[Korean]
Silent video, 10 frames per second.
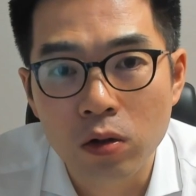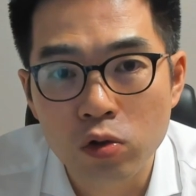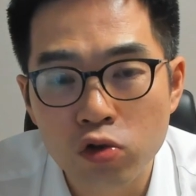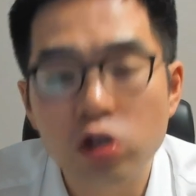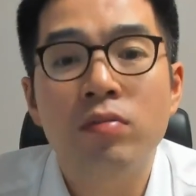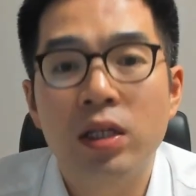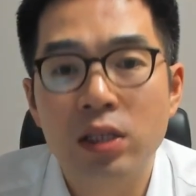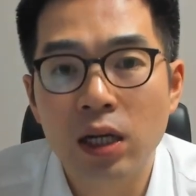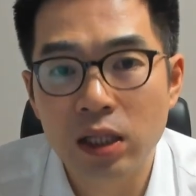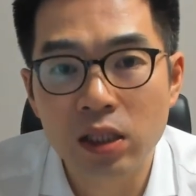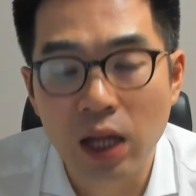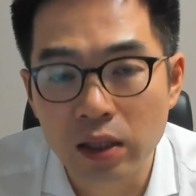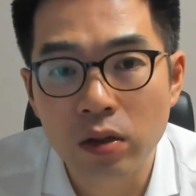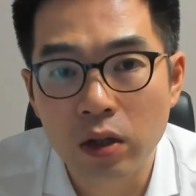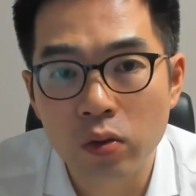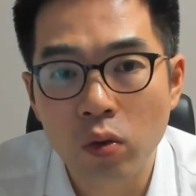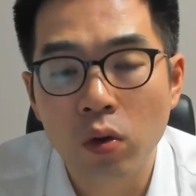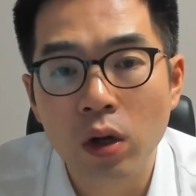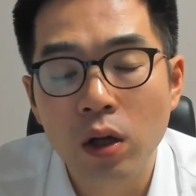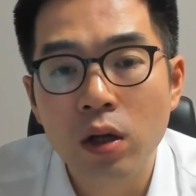수십만 장까지는 아니더라도
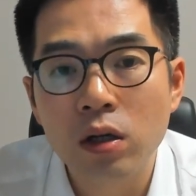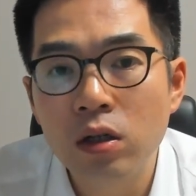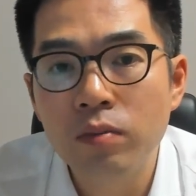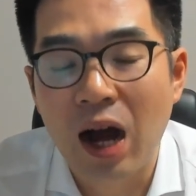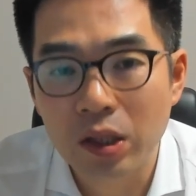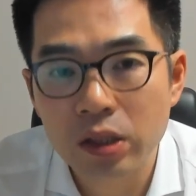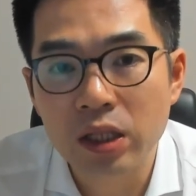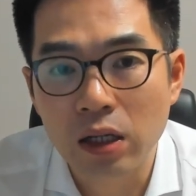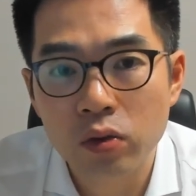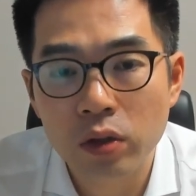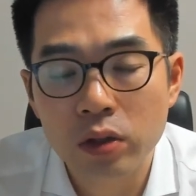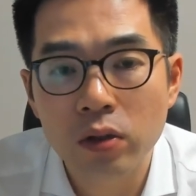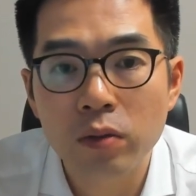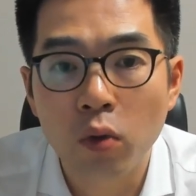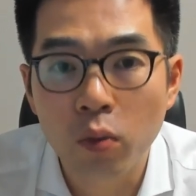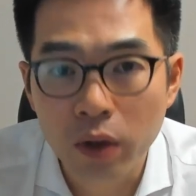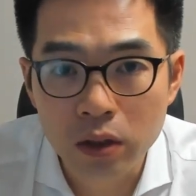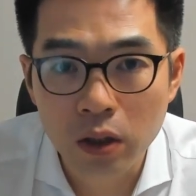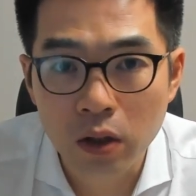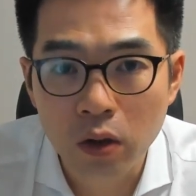그 많은 자기소개서를
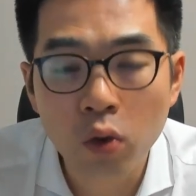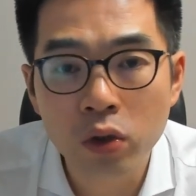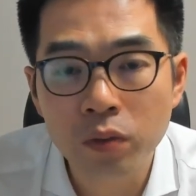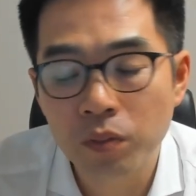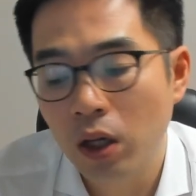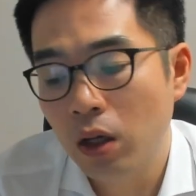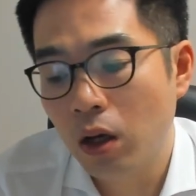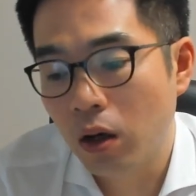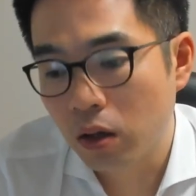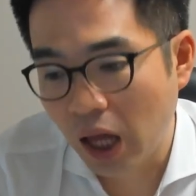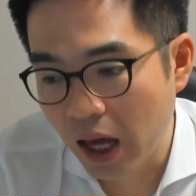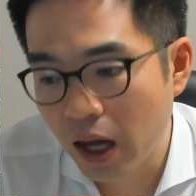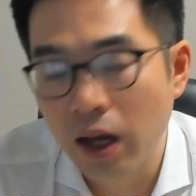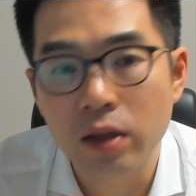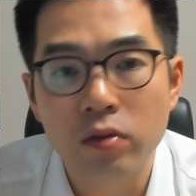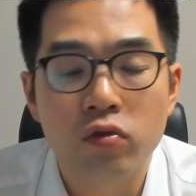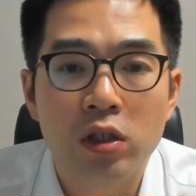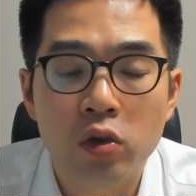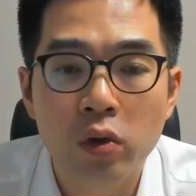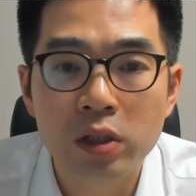보면서 혹은 다양한 우리
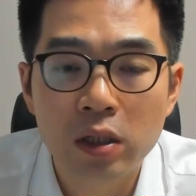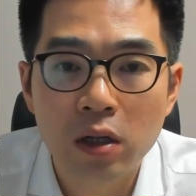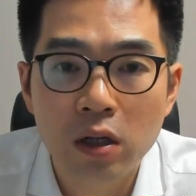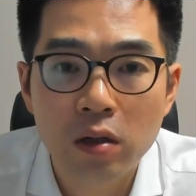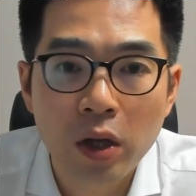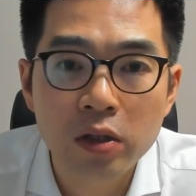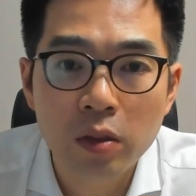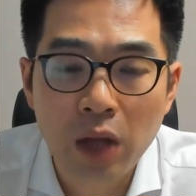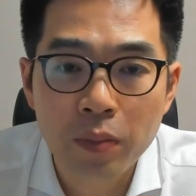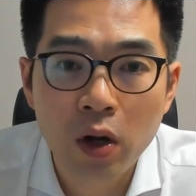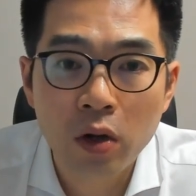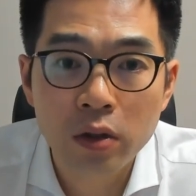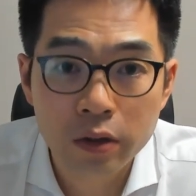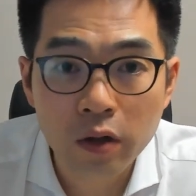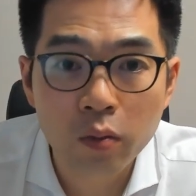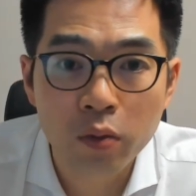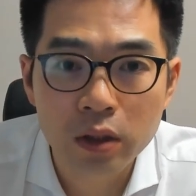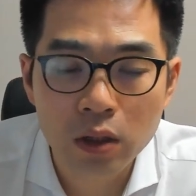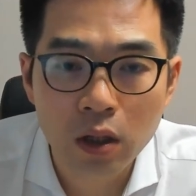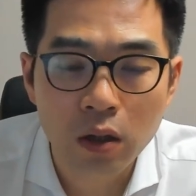지원자들의 그런 면접 답변을
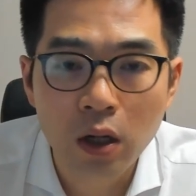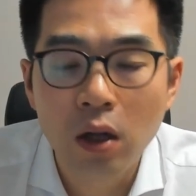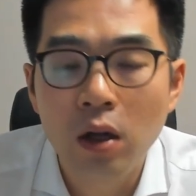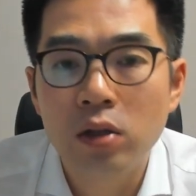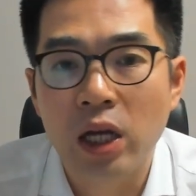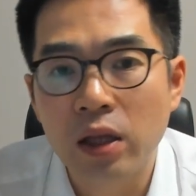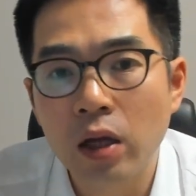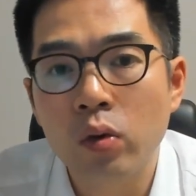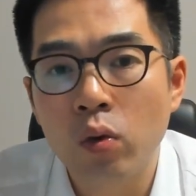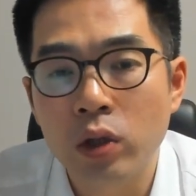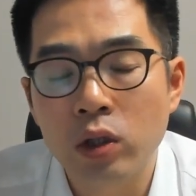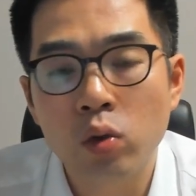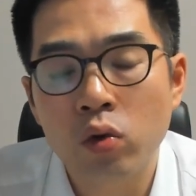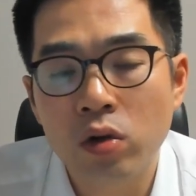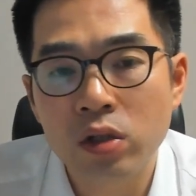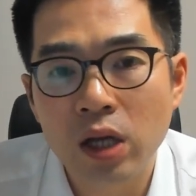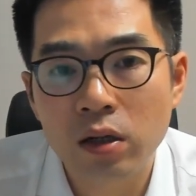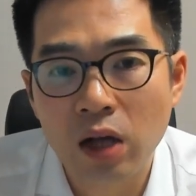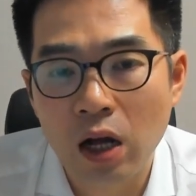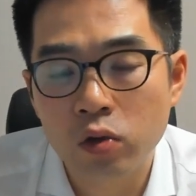들어보면서 제대로 이 소통 역량을
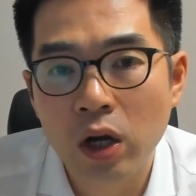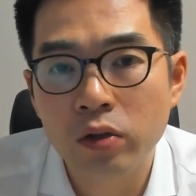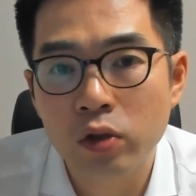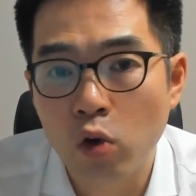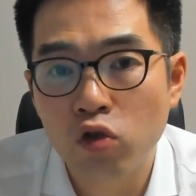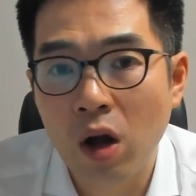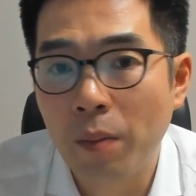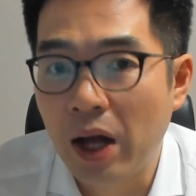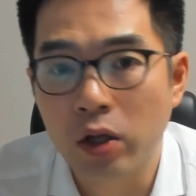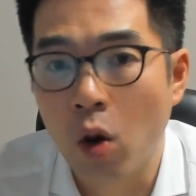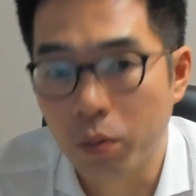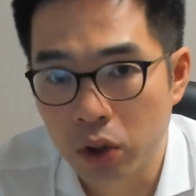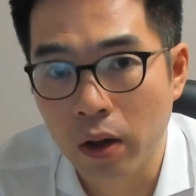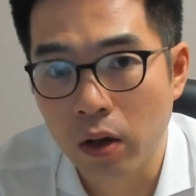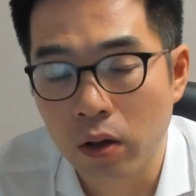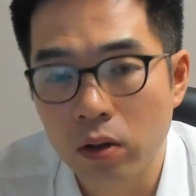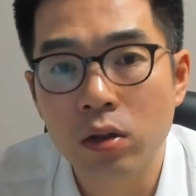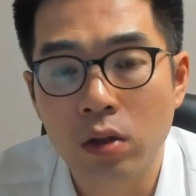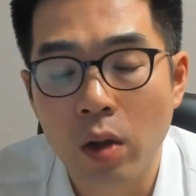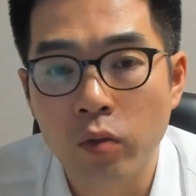강조하는 경우가 많이 없어요. 그렇기
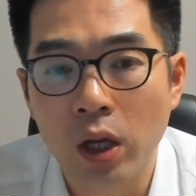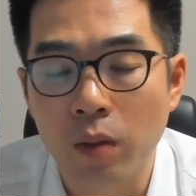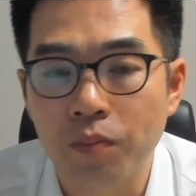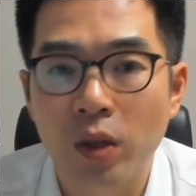때문에